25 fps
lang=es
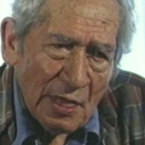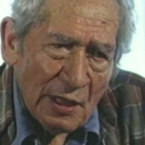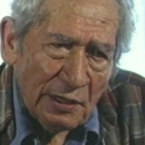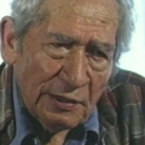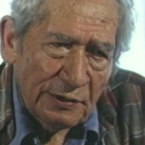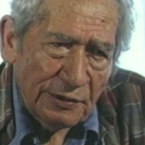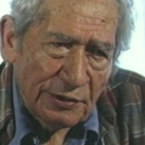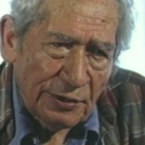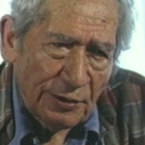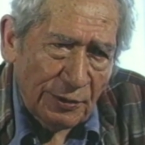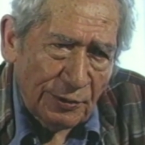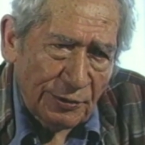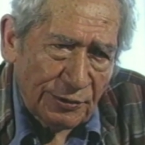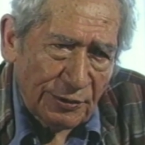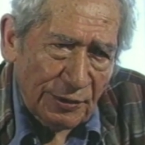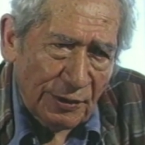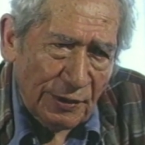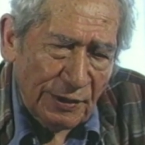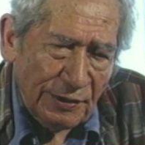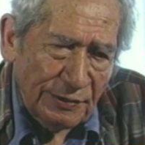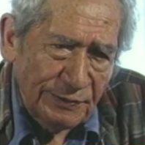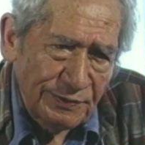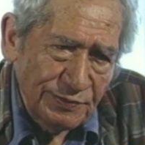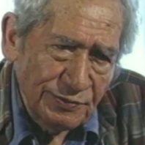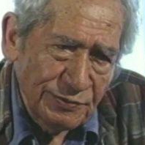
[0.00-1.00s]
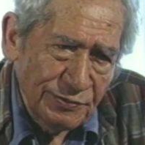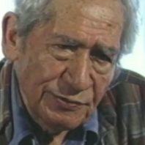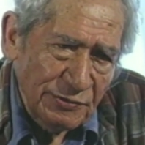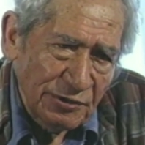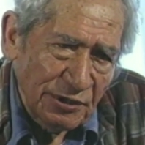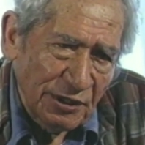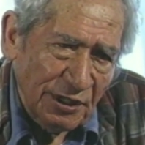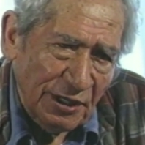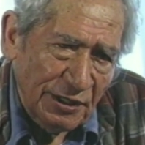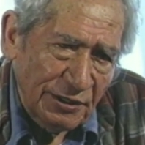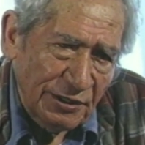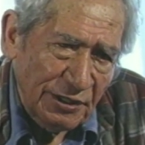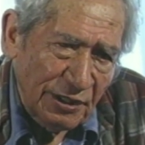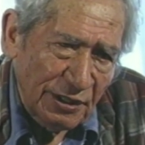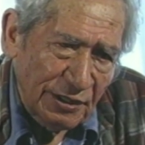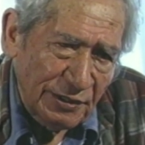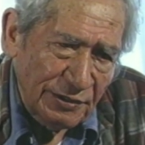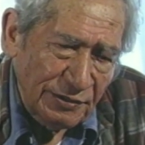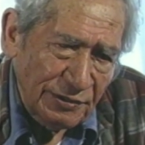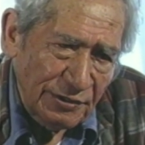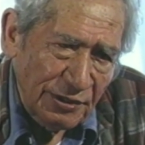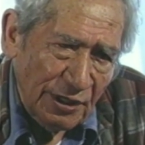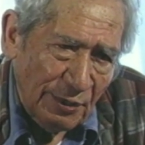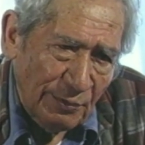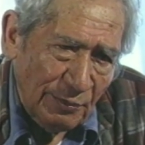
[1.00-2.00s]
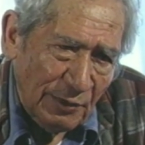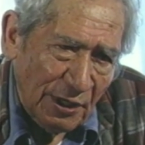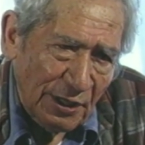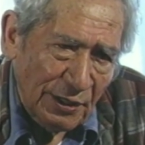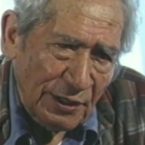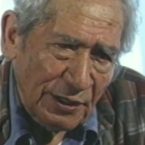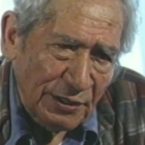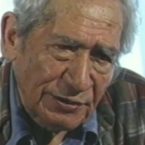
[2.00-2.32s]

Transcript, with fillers: y otra la llamada